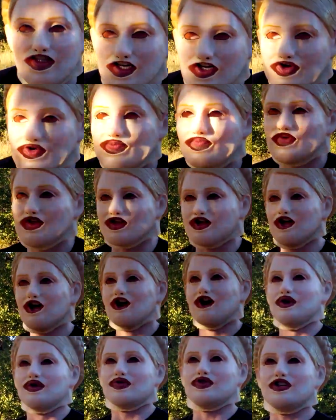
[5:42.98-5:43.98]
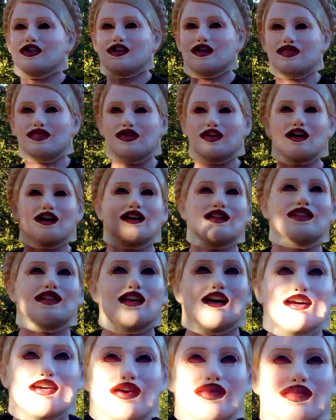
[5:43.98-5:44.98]
себе купил, уже там
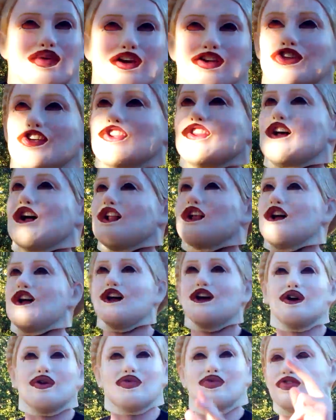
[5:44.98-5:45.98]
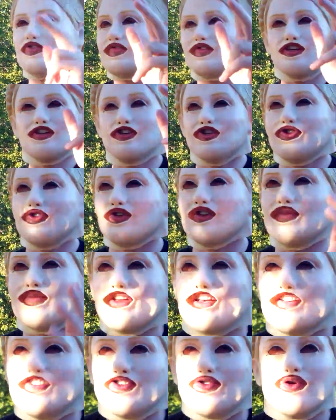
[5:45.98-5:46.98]
Киосаки прочитал, еще там,
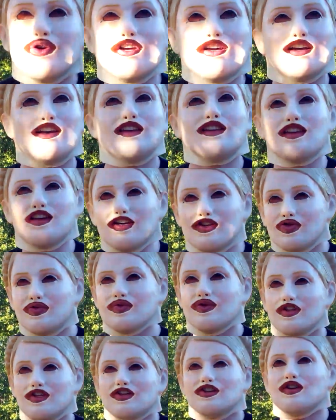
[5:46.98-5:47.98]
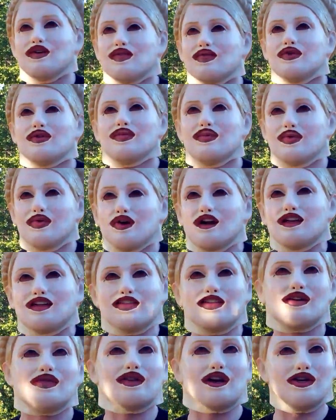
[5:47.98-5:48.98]
я столько литературы, значит, вот буквально
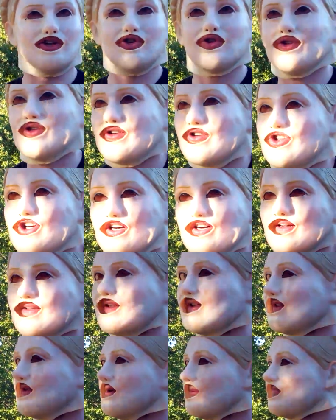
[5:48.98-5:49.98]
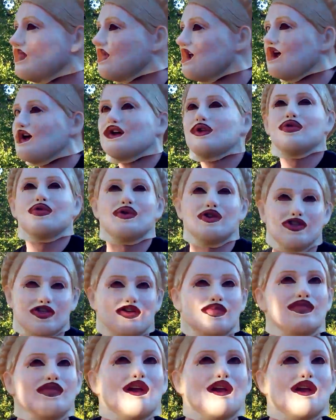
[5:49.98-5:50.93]
завтра еще одного человека найду, точно,